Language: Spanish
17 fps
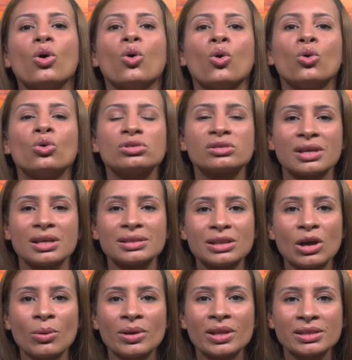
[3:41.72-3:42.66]
usted
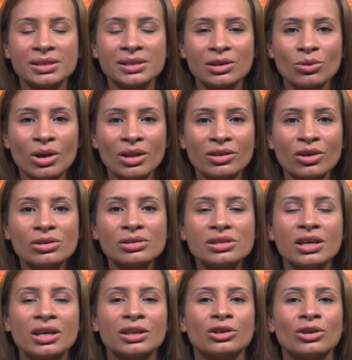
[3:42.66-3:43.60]
está obedeciendo a Dios
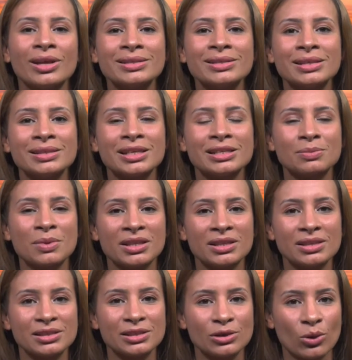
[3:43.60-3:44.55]
y todas estas
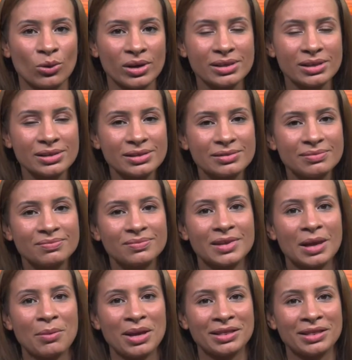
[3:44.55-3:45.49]
bendiciones
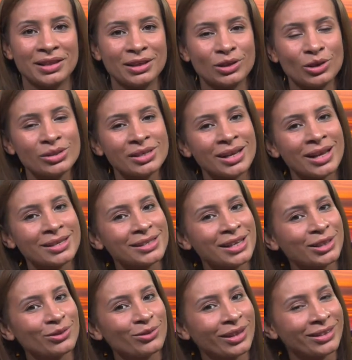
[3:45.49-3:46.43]
de bendito serás
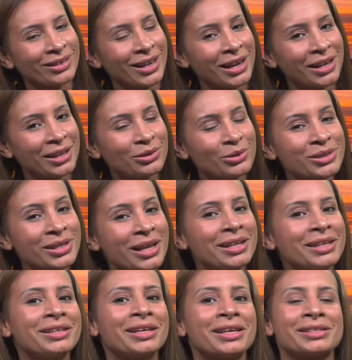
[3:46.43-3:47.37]
en tu entrar y en tu
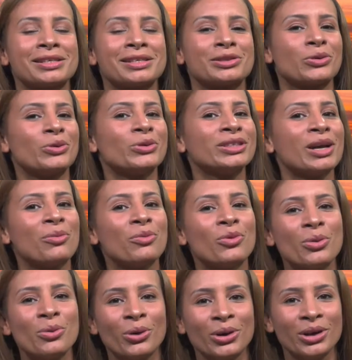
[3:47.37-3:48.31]
salir, que se escucha
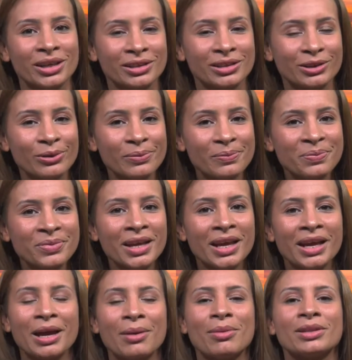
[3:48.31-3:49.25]
muy bonito,
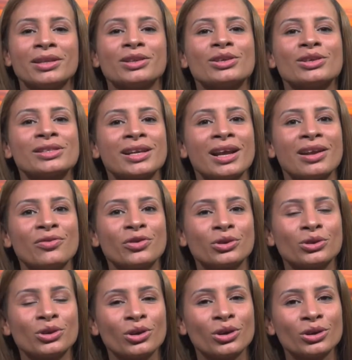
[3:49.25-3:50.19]
que bendito será el
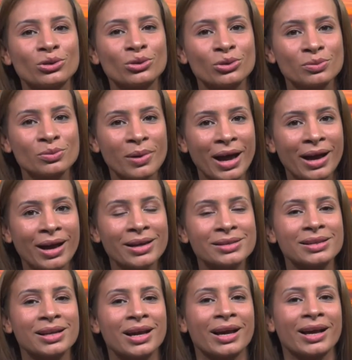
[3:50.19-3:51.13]
fruto de tus
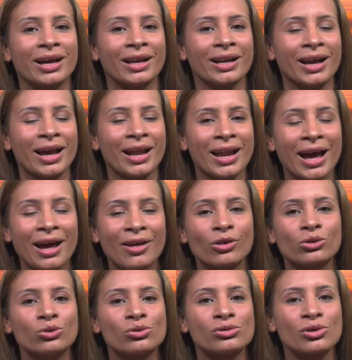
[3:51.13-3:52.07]
vacas, el
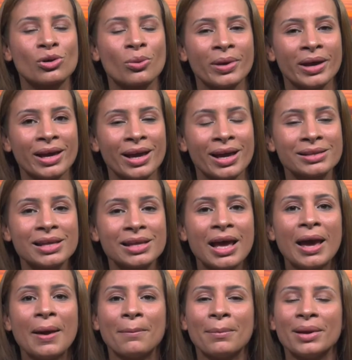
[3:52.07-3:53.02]
ganado, tus ovejas,
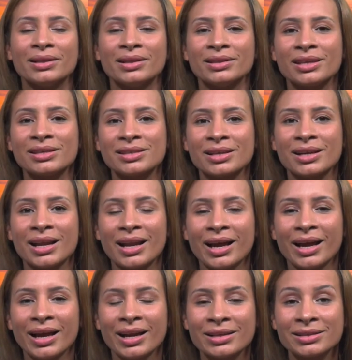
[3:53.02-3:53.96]
bendito será
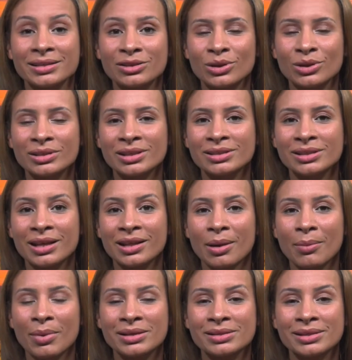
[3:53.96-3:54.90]
la canasta de tu de
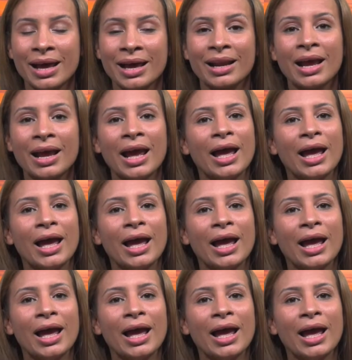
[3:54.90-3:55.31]
amasar,